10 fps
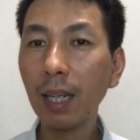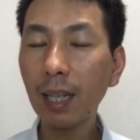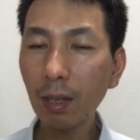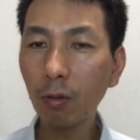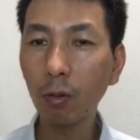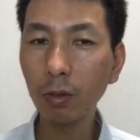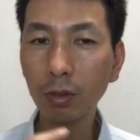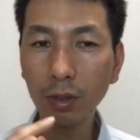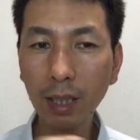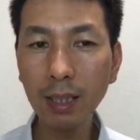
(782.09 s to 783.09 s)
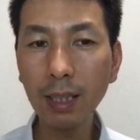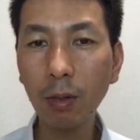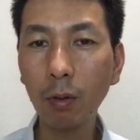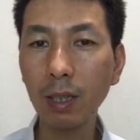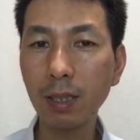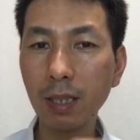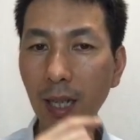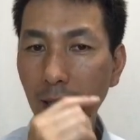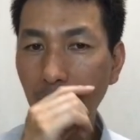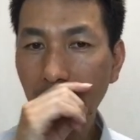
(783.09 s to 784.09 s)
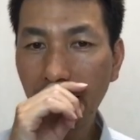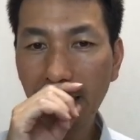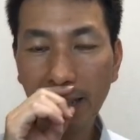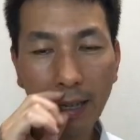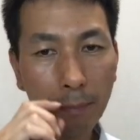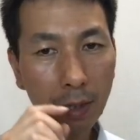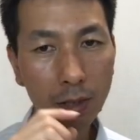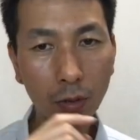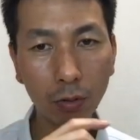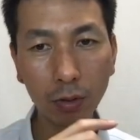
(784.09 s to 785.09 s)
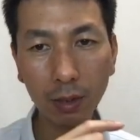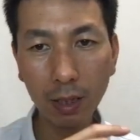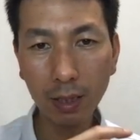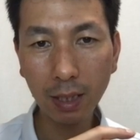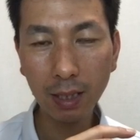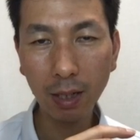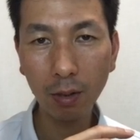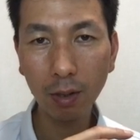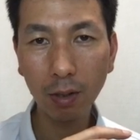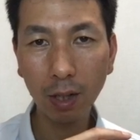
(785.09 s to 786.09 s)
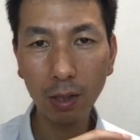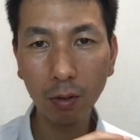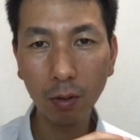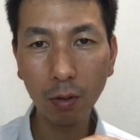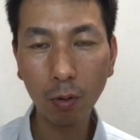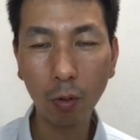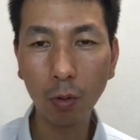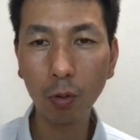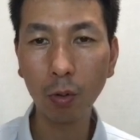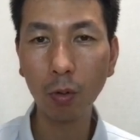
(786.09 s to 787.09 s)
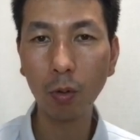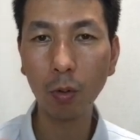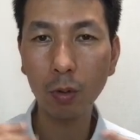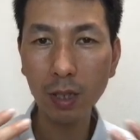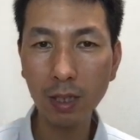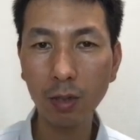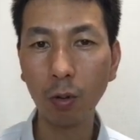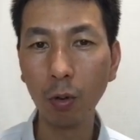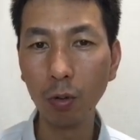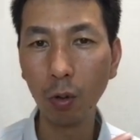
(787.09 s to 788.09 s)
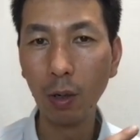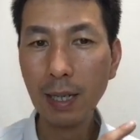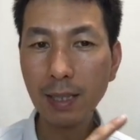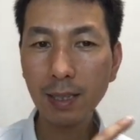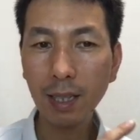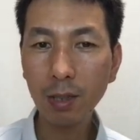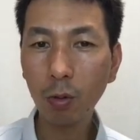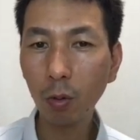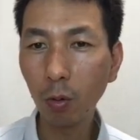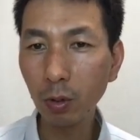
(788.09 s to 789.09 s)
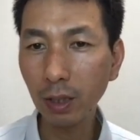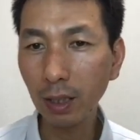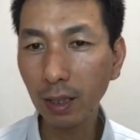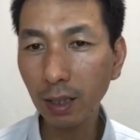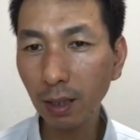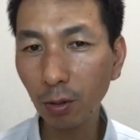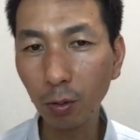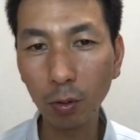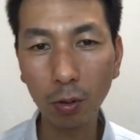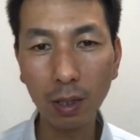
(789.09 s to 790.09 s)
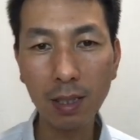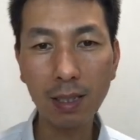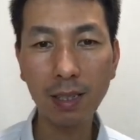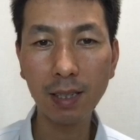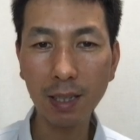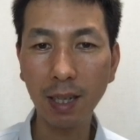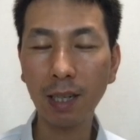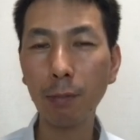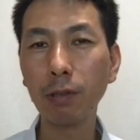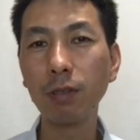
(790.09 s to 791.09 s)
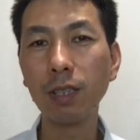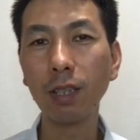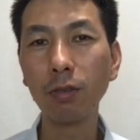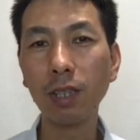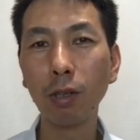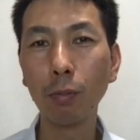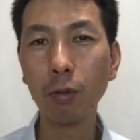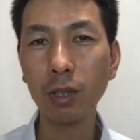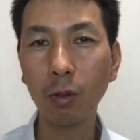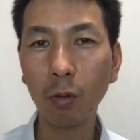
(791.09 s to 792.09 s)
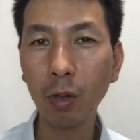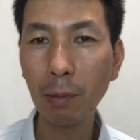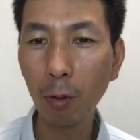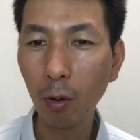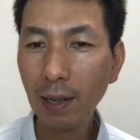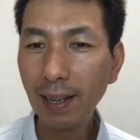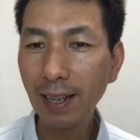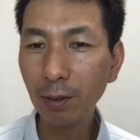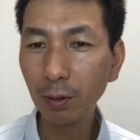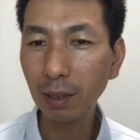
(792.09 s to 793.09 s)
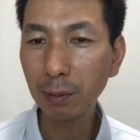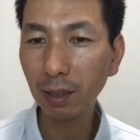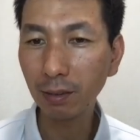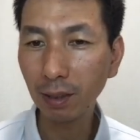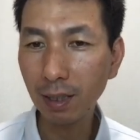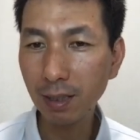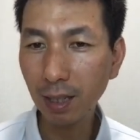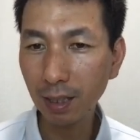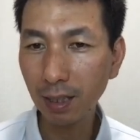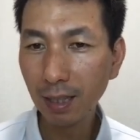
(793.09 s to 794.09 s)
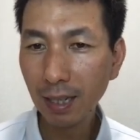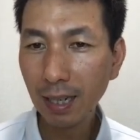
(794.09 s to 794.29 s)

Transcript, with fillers: 結構こういう具体的な本が好きで、その具体的な行動を起こさせる本の最高峰じゃないかなということでですね、ぜひ赤羽裕二さんの0秒思考、これも読んでみてください。